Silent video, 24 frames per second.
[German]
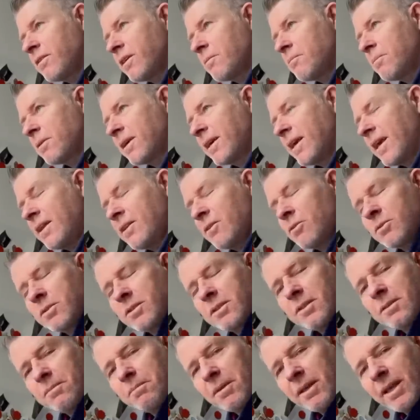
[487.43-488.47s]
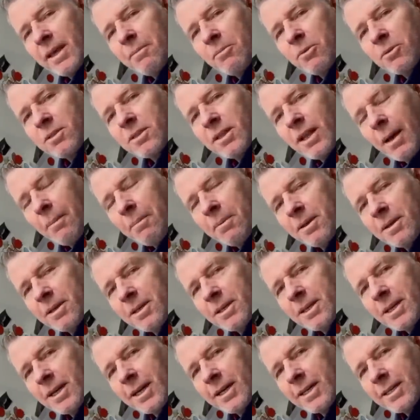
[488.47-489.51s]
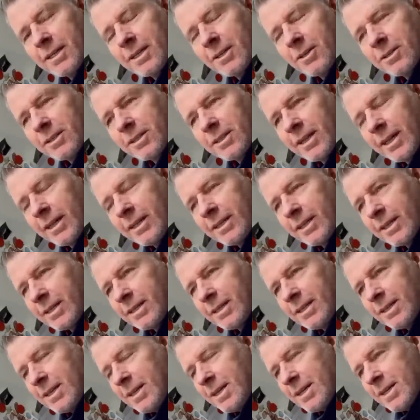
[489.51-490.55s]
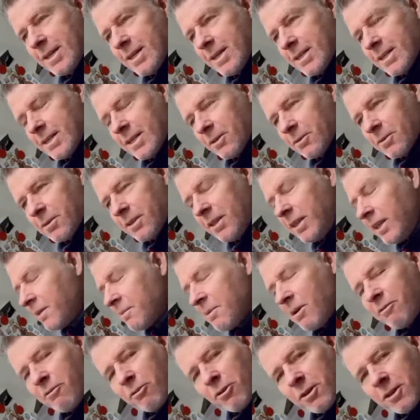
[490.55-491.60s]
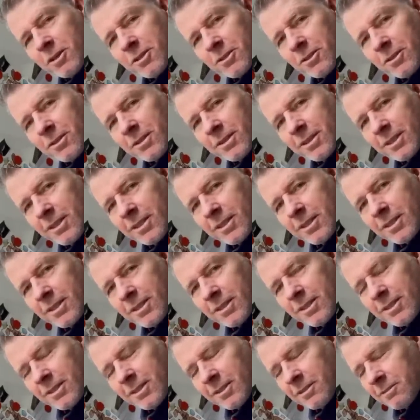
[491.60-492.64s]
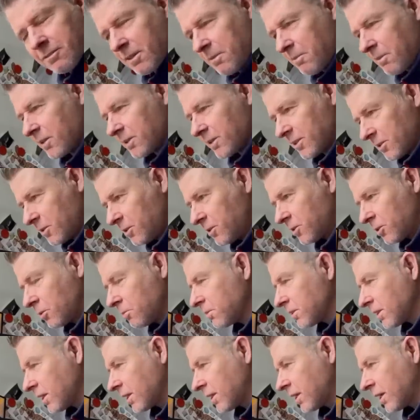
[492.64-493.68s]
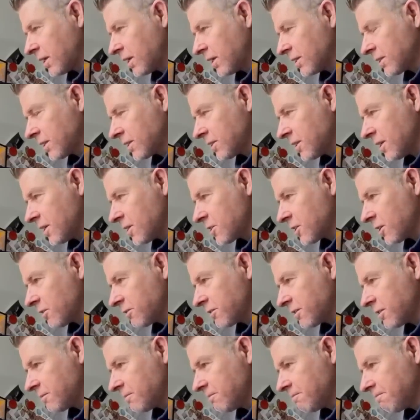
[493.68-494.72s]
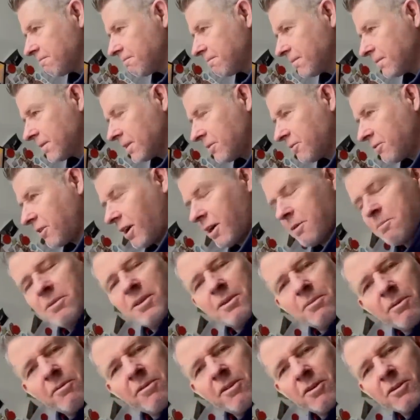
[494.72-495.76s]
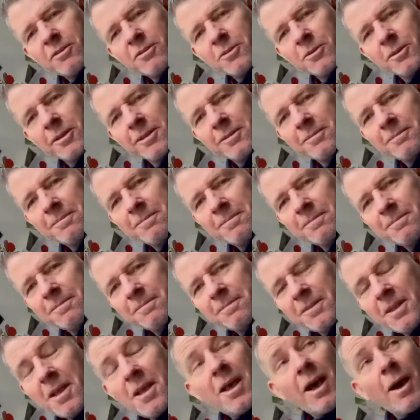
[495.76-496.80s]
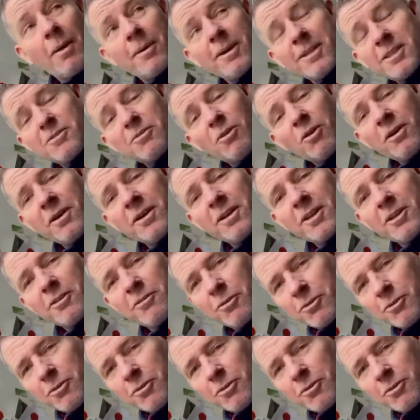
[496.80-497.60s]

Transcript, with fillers: Wir begehen uns in, begeben uns in Abhängigkeiten aus Ländern, die uns nicht immer wohlgesonnen sind. Und wie man so dumm sein kann als Gesellschaft, da frage ich mich immer wieder aufs Neue. Aber jetzt Wochenende.